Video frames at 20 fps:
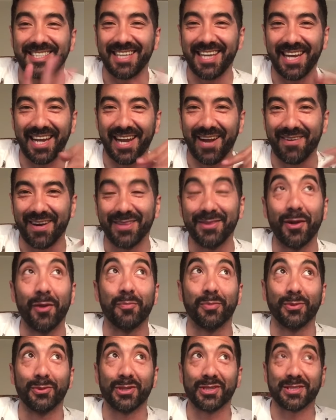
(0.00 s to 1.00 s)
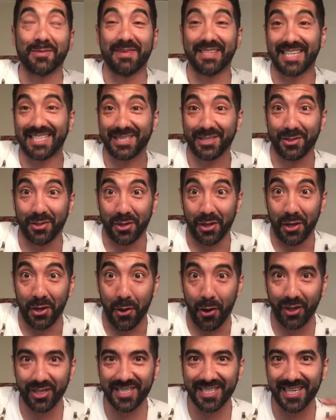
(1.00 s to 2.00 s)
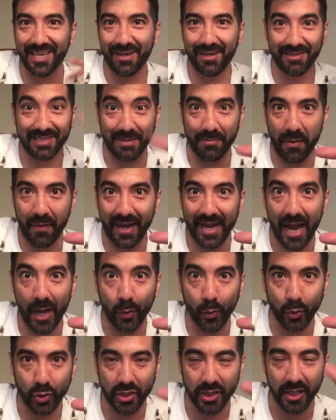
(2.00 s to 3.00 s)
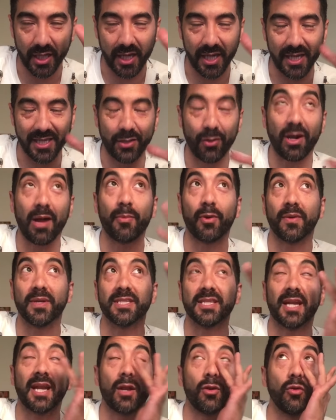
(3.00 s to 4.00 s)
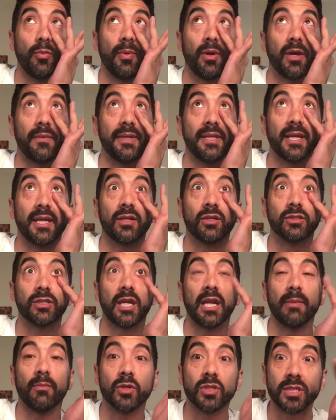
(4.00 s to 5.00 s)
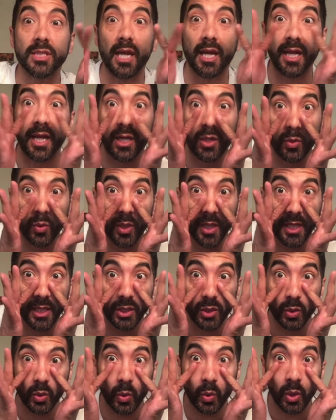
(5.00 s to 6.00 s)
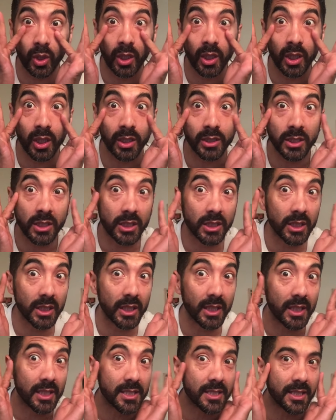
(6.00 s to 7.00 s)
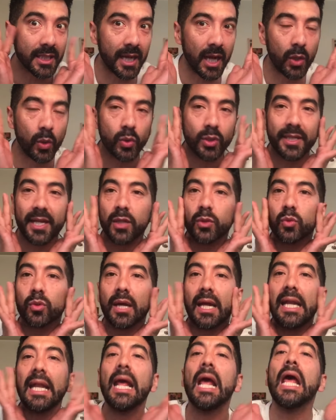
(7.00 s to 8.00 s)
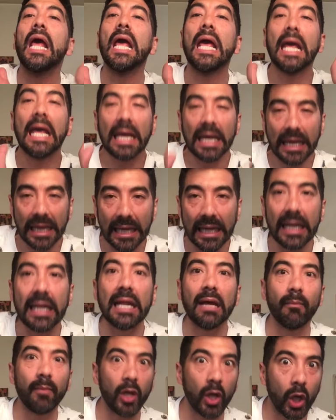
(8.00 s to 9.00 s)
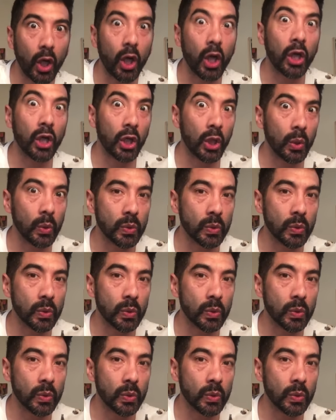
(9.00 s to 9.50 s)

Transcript: grabando el puto, se me está haciendo de noche. Se me va la luz, chiquis. Tengo que aprovechar la luz porque viste que no tenemos saca luz de estudio, chiquis. Y la luz natural es la mejor luz.